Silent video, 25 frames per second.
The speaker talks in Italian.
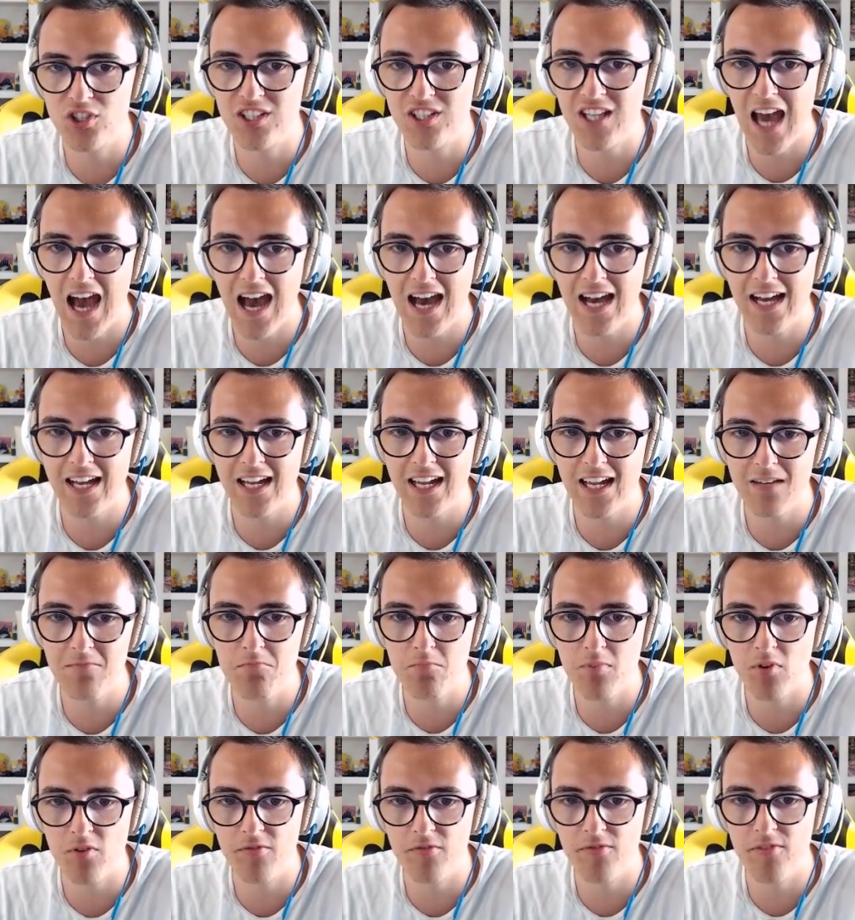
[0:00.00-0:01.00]
young
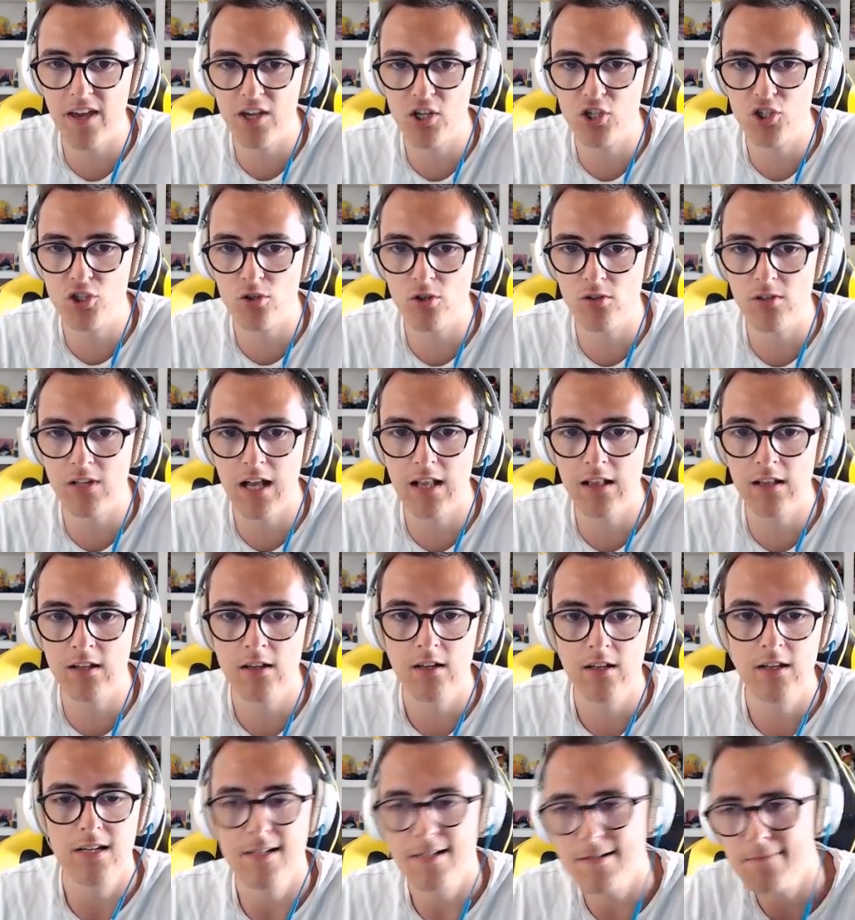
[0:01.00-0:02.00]
and
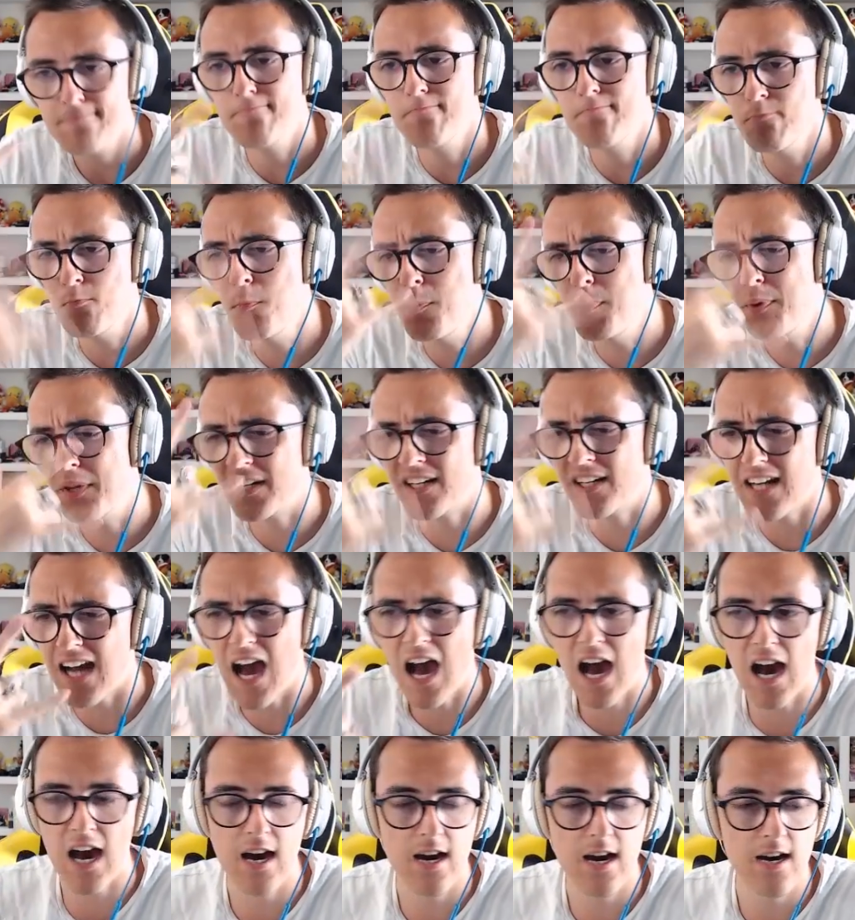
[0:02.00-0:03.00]
professional.
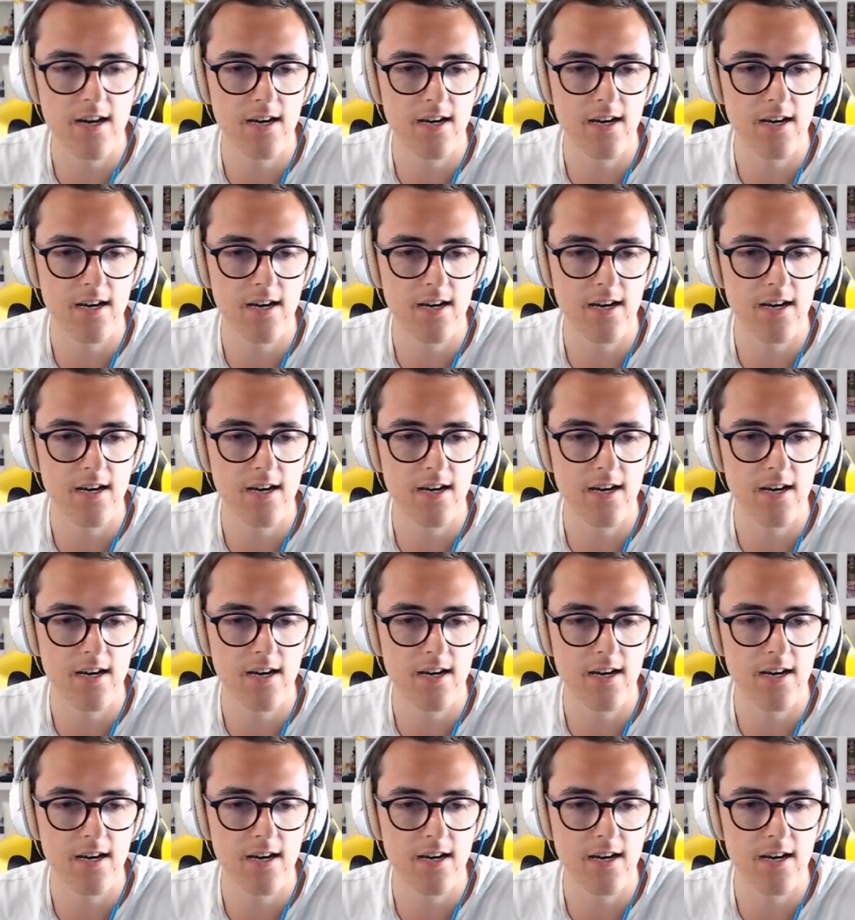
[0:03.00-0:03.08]
Bra.